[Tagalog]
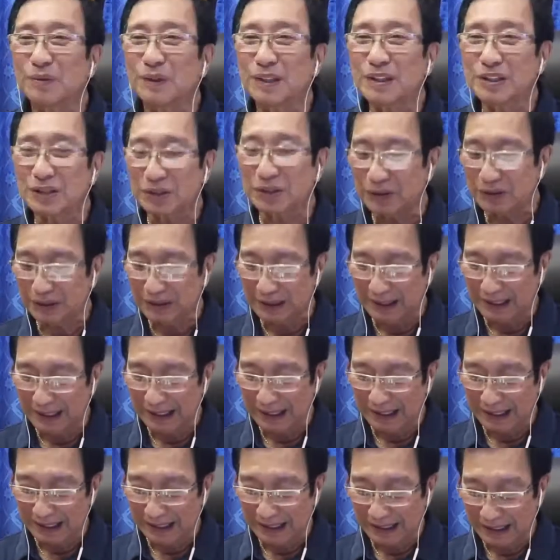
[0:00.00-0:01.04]
uh, ito nga po
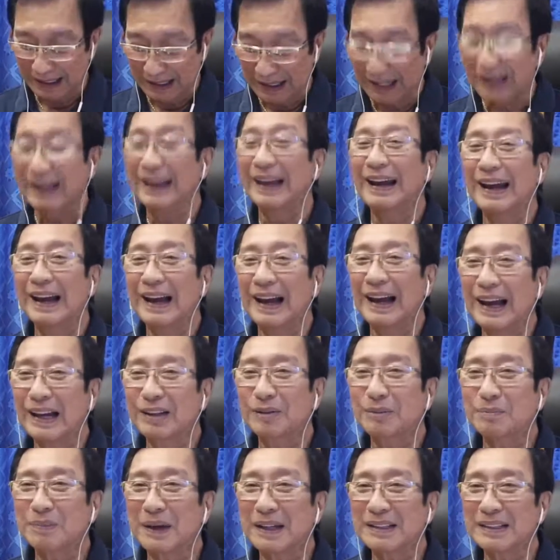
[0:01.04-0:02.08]
ang mga kota para
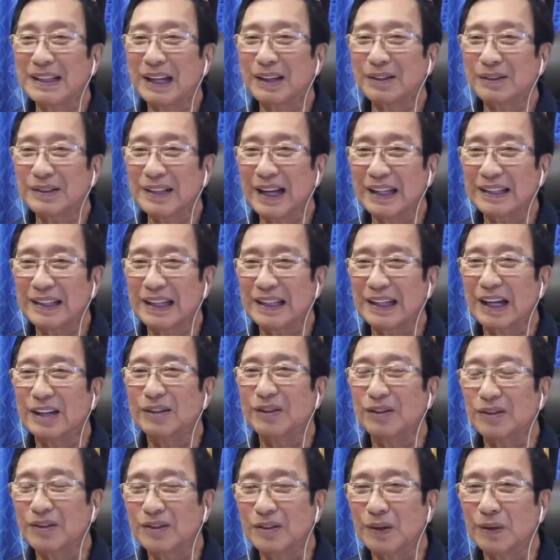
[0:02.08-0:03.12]
po sa
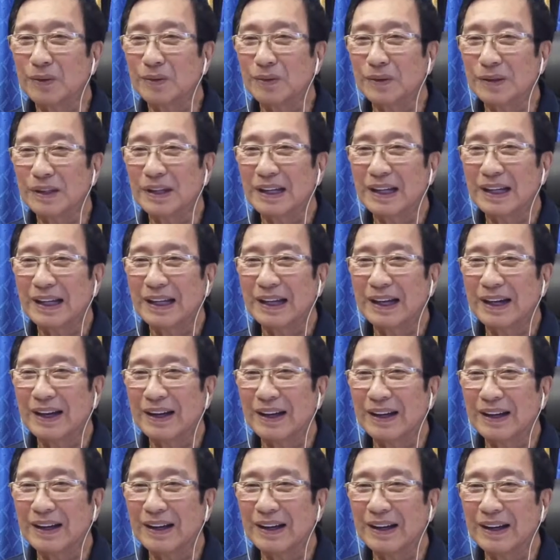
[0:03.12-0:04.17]
papasok sa Holy Week
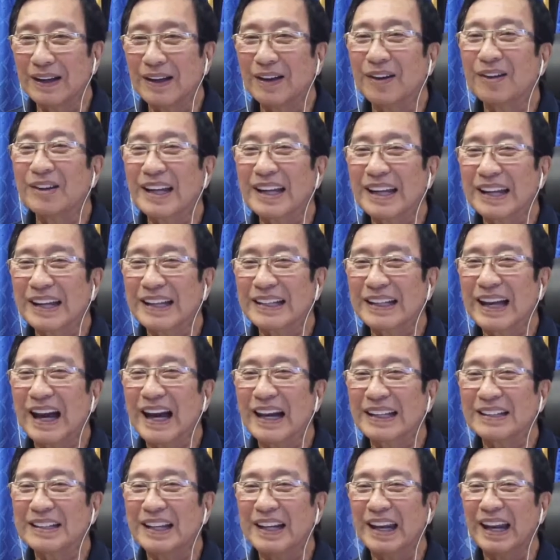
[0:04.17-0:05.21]
ay uh, ah,
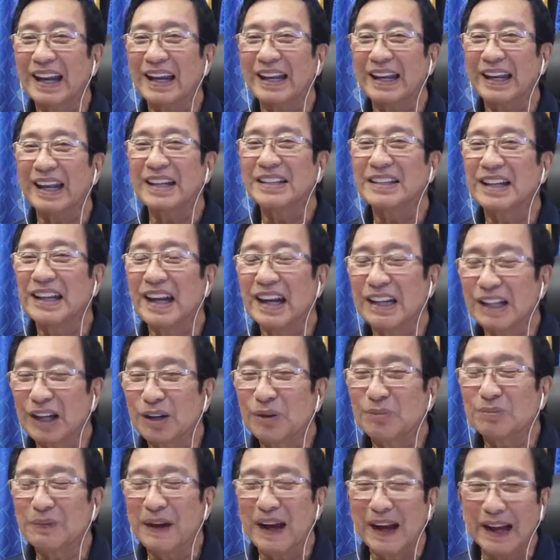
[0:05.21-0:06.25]
500 po
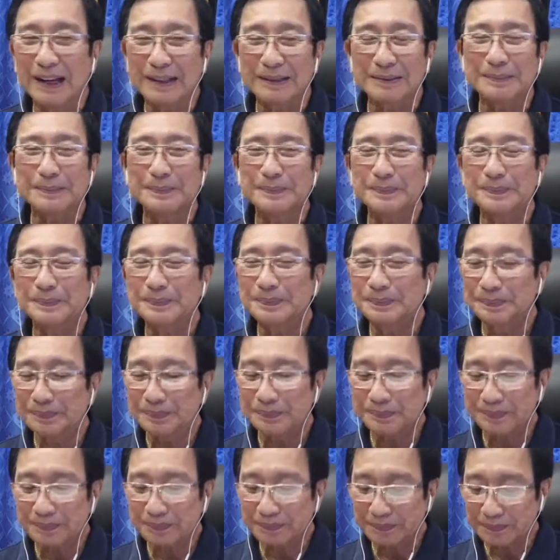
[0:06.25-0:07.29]
ang maximum na
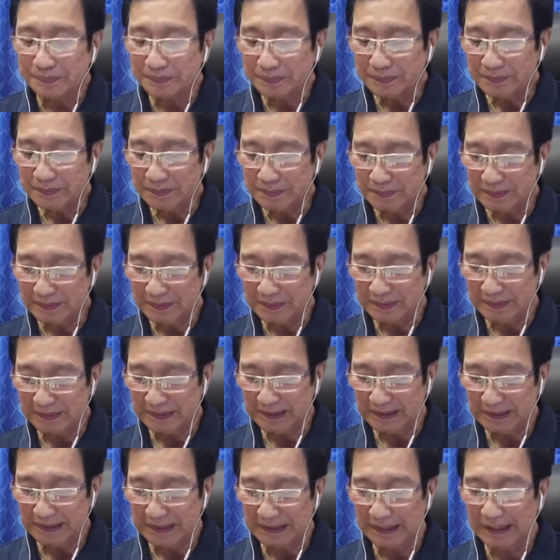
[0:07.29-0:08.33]
makakapasok sa Buena
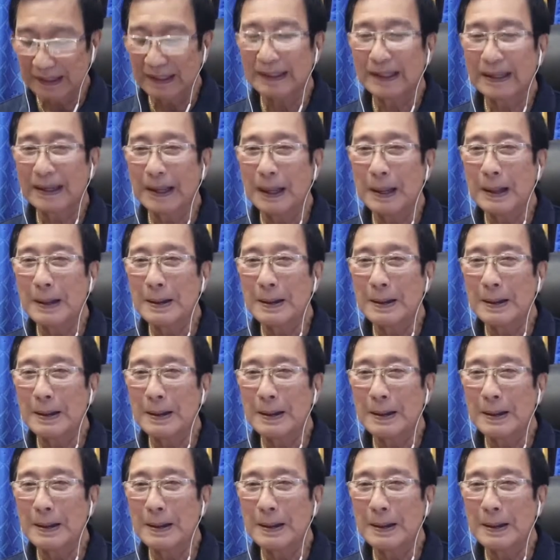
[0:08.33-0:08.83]
Vista,